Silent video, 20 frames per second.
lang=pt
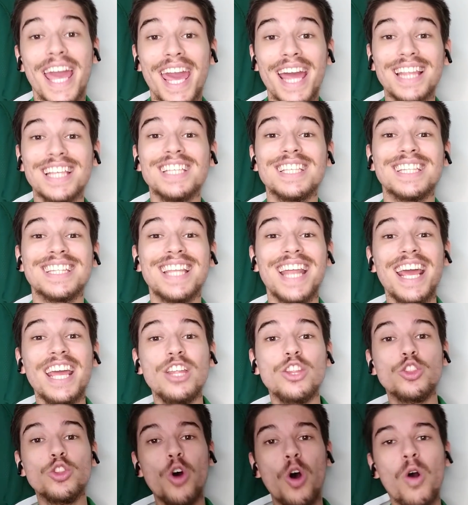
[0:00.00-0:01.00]
ele
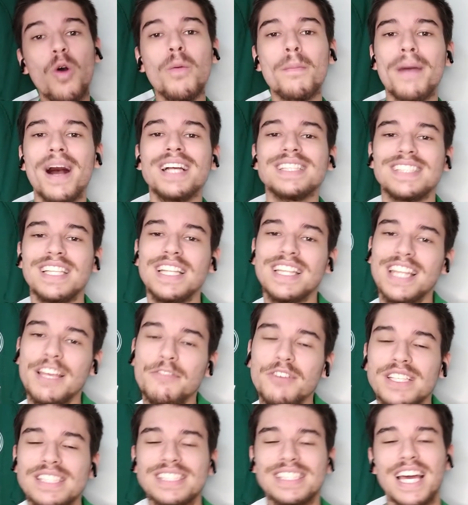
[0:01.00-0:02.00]
treinou, mas ele
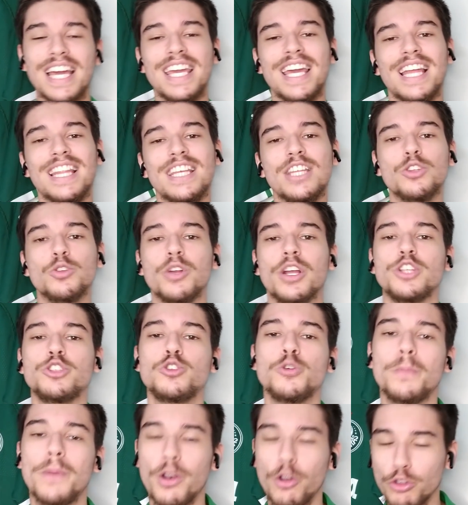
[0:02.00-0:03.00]
teve que sair ali
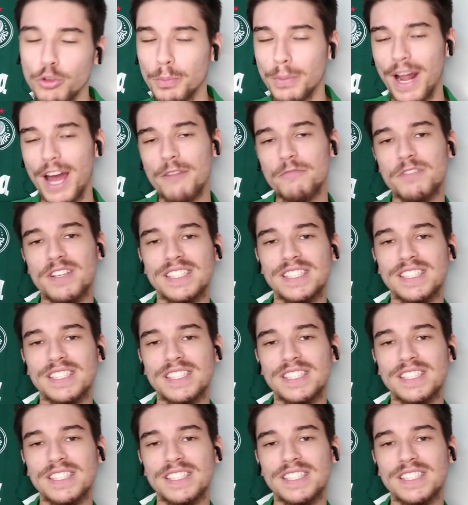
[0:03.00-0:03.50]
durante o período para